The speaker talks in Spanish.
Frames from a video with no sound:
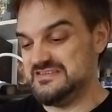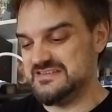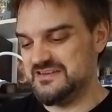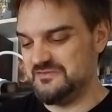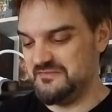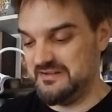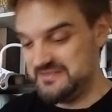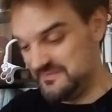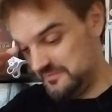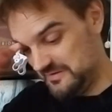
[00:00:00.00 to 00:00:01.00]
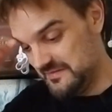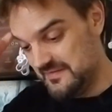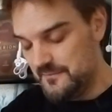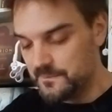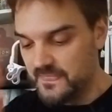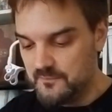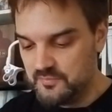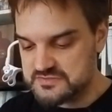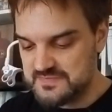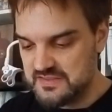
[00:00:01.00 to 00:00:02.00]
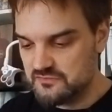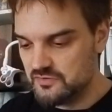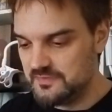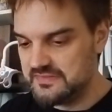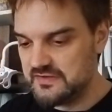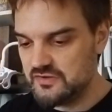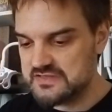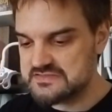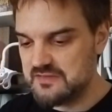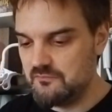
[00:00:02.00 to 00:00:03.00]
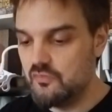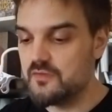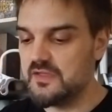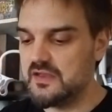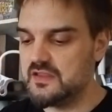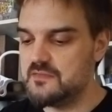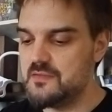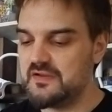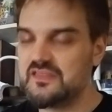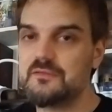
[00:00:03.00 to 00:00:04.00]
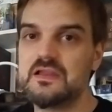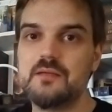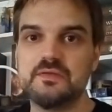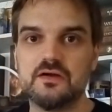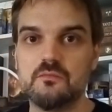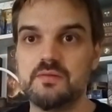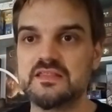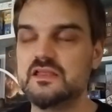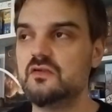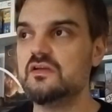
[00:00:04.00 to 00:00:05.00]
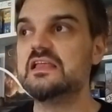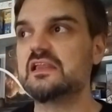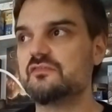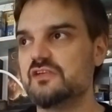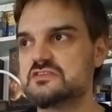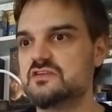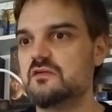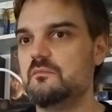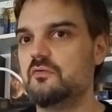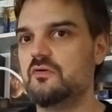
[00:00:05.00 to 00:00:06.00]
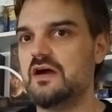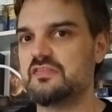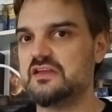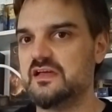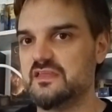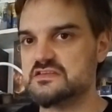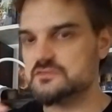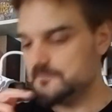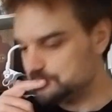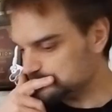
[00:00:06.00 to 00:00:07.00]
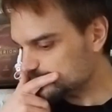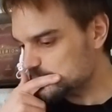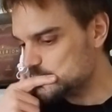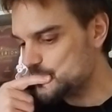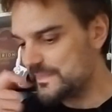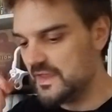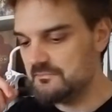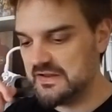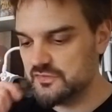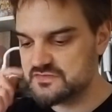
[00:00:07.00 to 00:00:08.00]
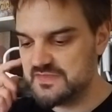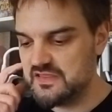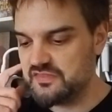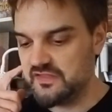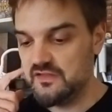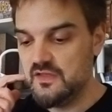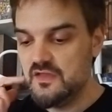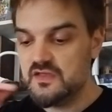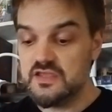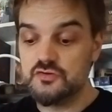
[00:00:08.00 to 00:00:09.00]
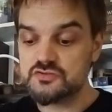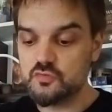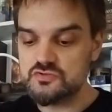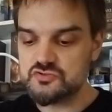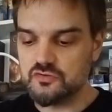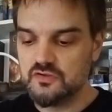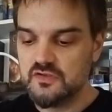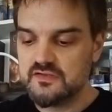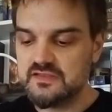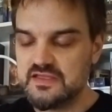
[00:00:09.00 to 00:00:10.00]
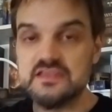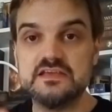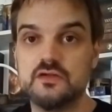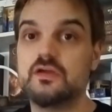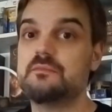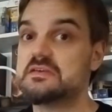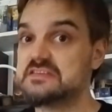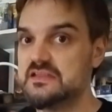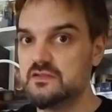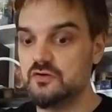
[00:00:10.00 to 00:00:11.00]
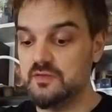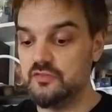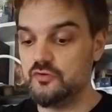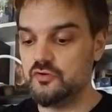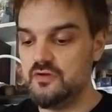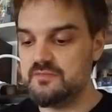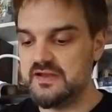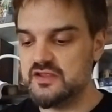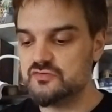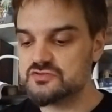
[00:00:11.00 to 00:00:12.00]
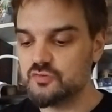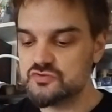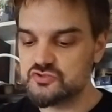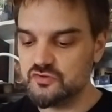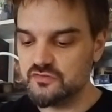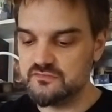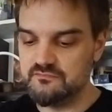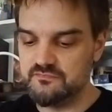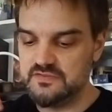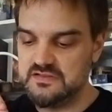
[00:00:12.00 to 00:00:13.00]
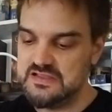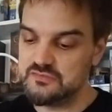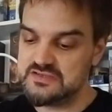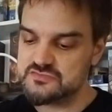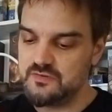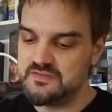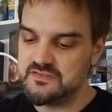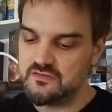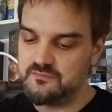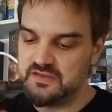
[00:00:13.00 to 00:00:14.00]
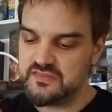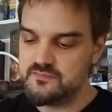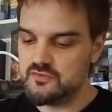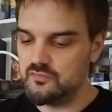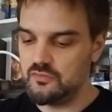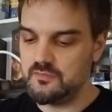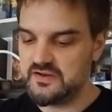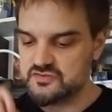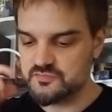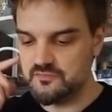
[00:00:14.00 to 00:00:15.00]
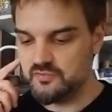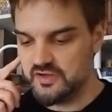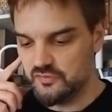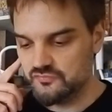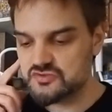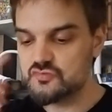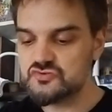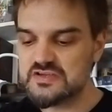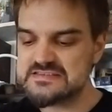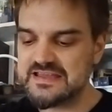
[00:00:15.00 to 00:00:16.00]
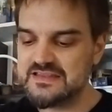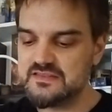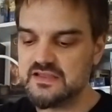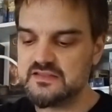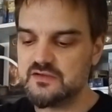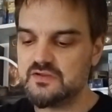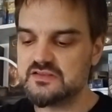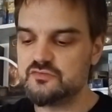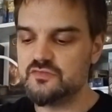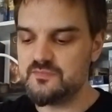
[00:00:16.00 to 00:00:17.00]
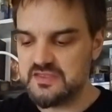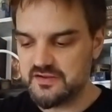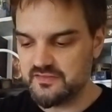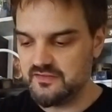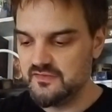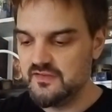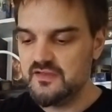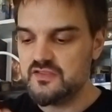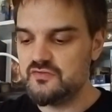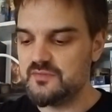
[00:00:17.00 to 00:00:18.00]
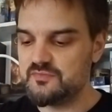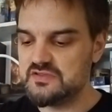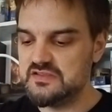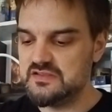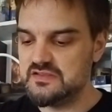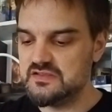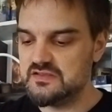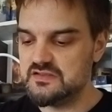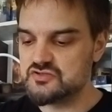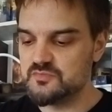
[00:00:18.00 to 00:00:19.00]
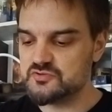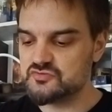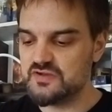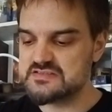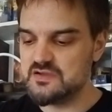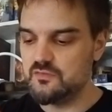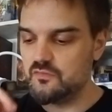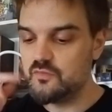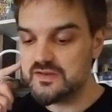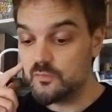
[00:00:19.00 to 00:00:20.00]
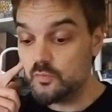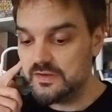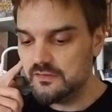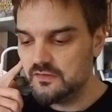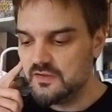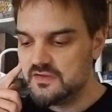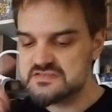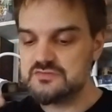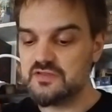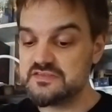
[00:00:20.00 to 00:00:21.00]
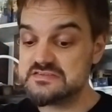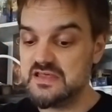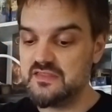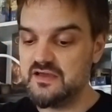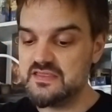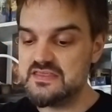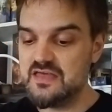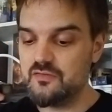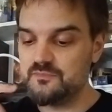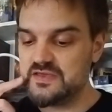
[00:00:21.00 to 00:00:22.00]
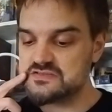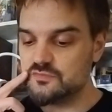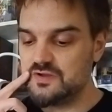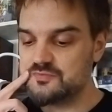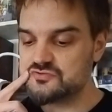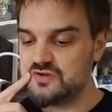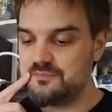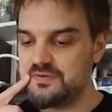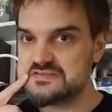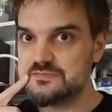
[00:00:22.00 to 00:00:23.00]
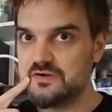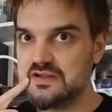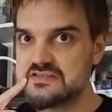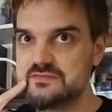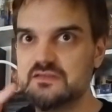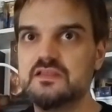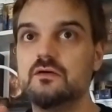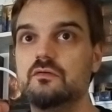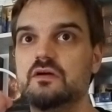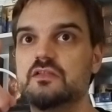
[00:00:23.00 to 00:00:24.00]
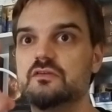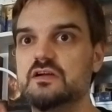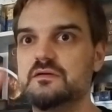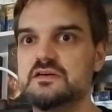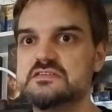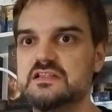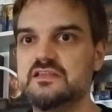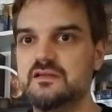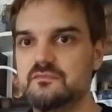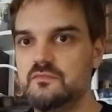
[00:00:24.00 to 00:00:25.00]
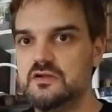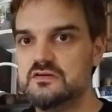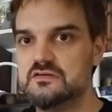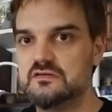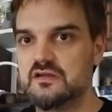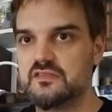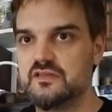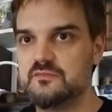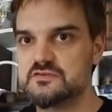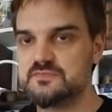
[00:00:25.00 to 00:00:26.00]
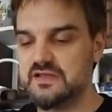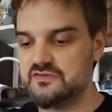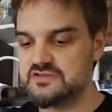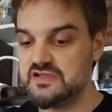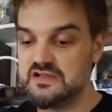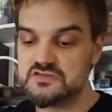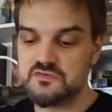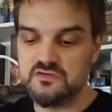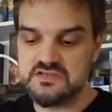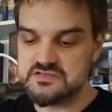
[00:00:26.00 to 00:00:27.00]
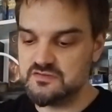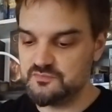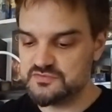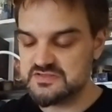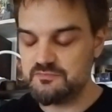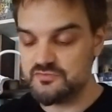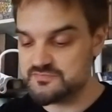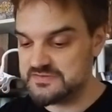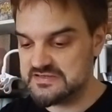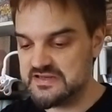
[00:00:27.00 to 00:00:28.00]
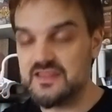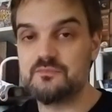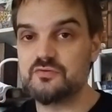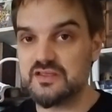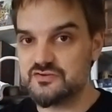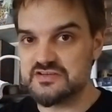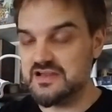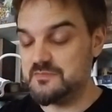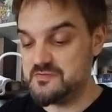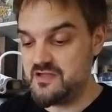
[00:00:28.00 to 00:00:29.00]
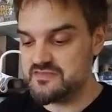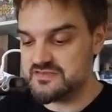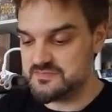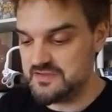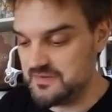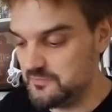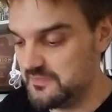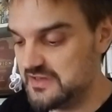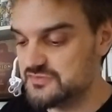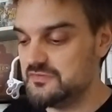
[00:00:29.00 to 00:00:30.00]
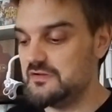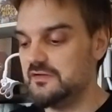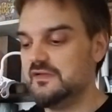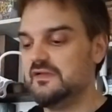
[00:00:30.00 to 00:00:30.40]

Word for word: sin ser ninguna maravilla, pero bueno. Pues me hizo un comentario que está muy bien, y me parece que vale la pena compartirlo y reflexionar un poco acerca de esto. ¿Vale? Entonces me dice, y no es justo que, y creo que más gente lo comentó, ¿no? En plan, y no es justo, leo textualmente del principio, y luego lo voy a resumir un poquito, no es justo que esa gente que tenga una actitud de mierda y, una, y, su postura sea un win-win, si no haces nada y adoptas una postura pasivo-agresiva, tengo un gato que acaba de saltar, bueno, rezaremos para que no se caiga al suelo y si no, pues tampoco pasaría nada porque no sería la primera vez que se me cae el móvil al suelo.